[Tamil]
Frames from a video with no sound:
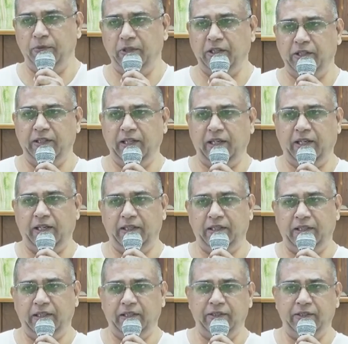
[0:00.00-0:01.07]
இருந்தால்
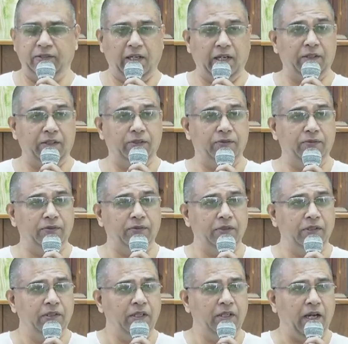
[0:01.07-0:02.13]
அது தாங்கும்
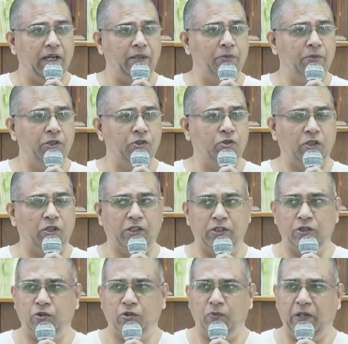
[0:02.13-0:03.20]
அன்புன்னு சொல்லுது
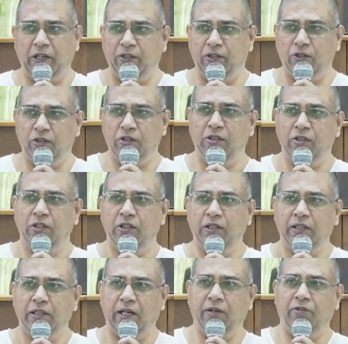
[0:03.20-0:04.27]
சும்மா ஏதோ
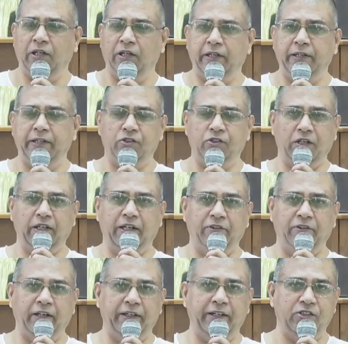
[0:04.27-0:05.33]
நான் உங்களை நேசிக்கிறேன்
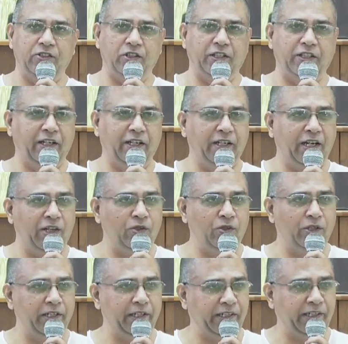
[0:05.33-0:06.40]
இவங்கள நேசிக்கிறேன்
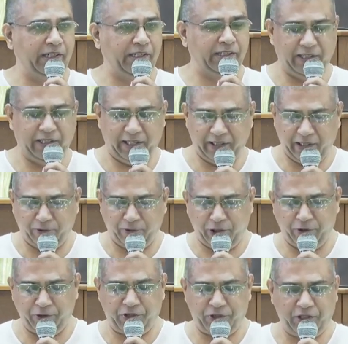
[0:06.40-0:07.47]
அதோடு நிற்கிறது இல்லை அதில்
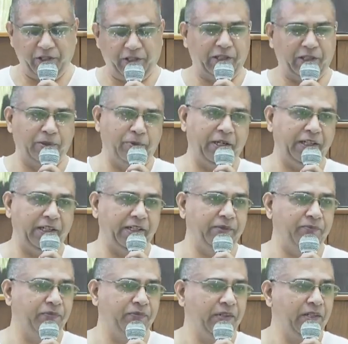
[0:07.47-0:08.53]
எவ்வளோ விஷயம் இருக்குது பாருங்கள்
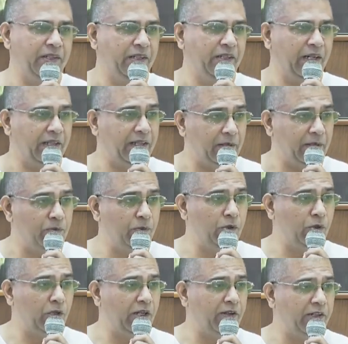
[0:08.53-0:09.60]
அந்த அன்பு
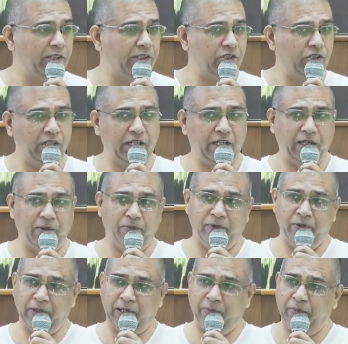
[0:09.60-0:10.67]
உள்ளே வந்துச்சுன்னா
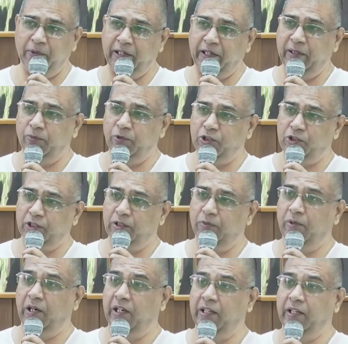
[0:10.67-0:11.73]
நம்ம நம்மையே
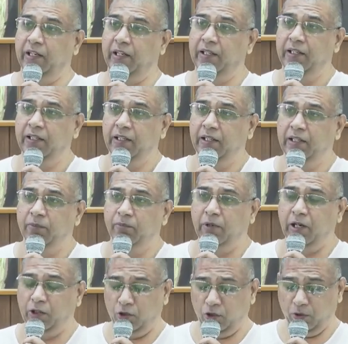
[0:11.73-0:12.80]
முற்றிலுமாக
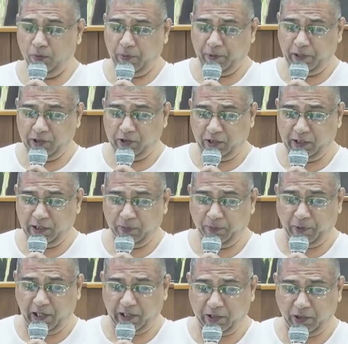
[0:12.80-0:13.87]
மறுரூபப்படுத்துகிறத
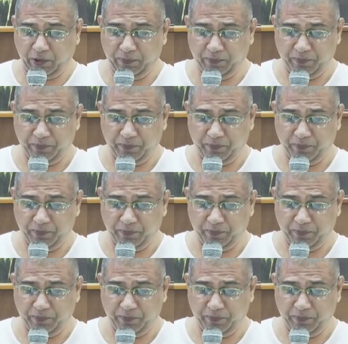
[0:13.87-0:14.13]
பார்க்குறோம்